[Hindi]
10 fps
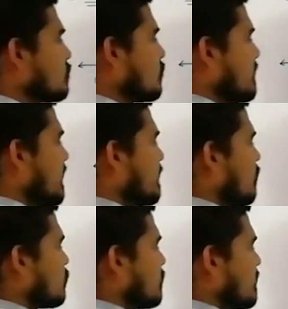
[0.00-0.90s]
तो ये क्या
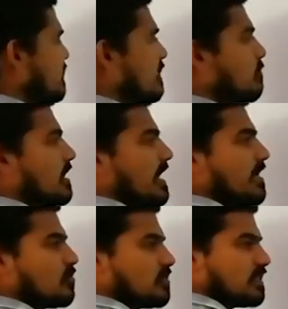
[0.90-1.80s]
होती है ये नंबर
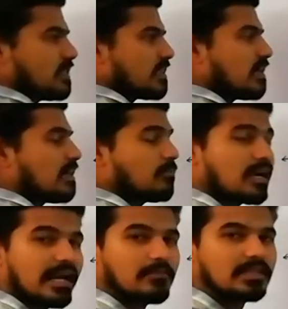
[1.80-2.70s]
लाइन होती है
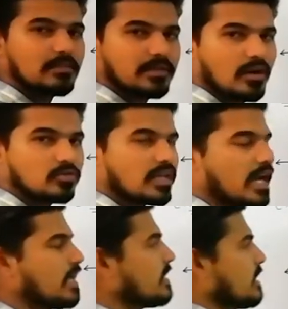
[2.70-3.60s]
नंबर लाइन मतलब क्या होता
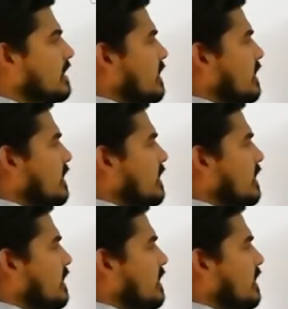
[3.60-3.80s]
है